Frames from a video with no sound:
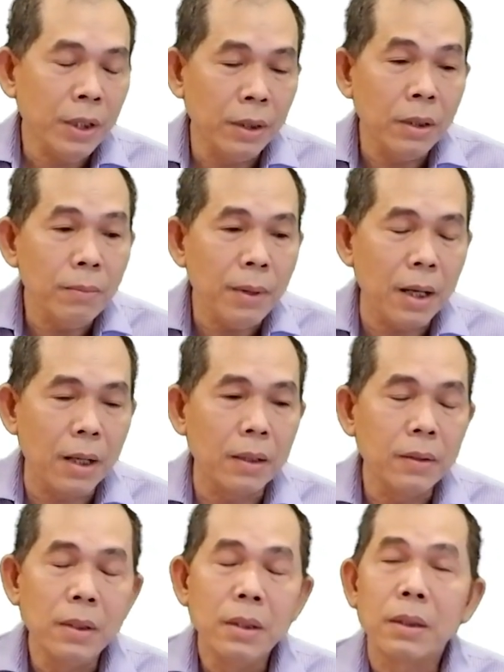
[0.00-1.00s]
nếu
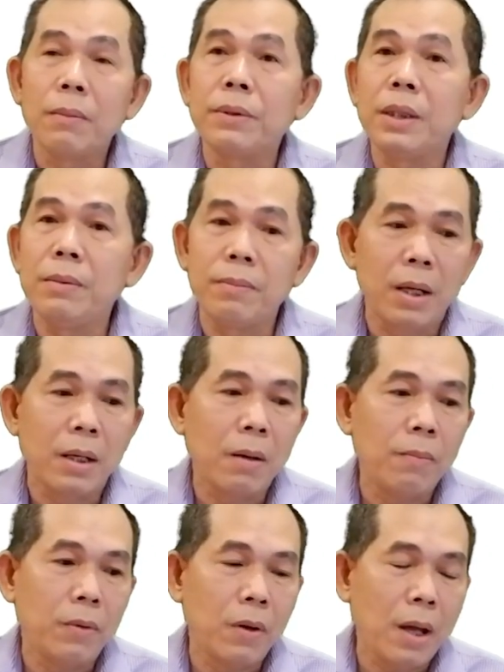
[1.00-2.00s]
mà thông tin mà
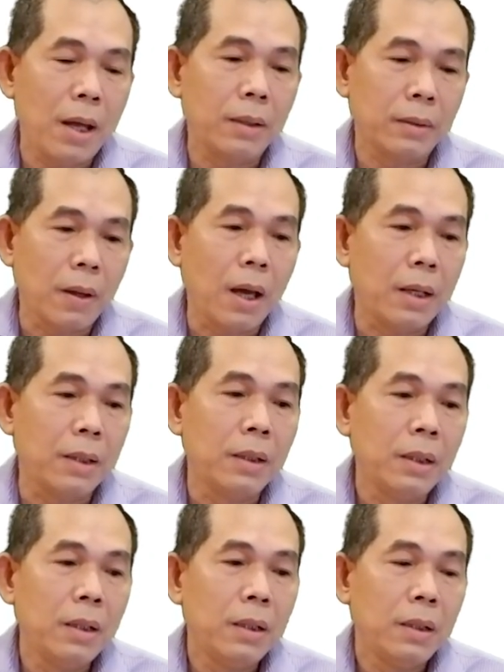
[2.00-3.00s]
không có an toàn
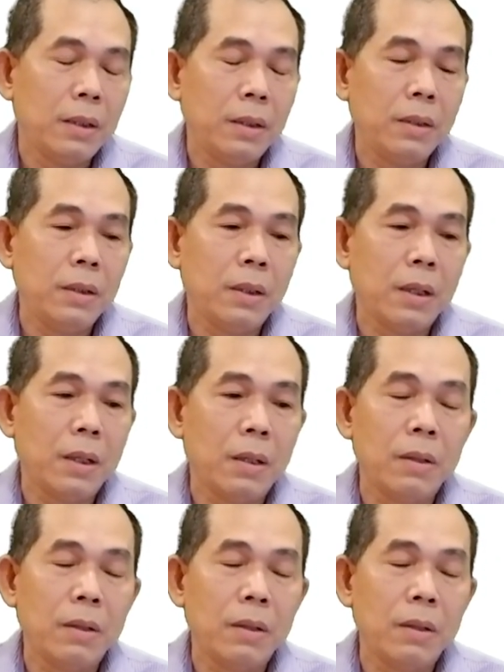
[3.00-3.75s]
thì uh,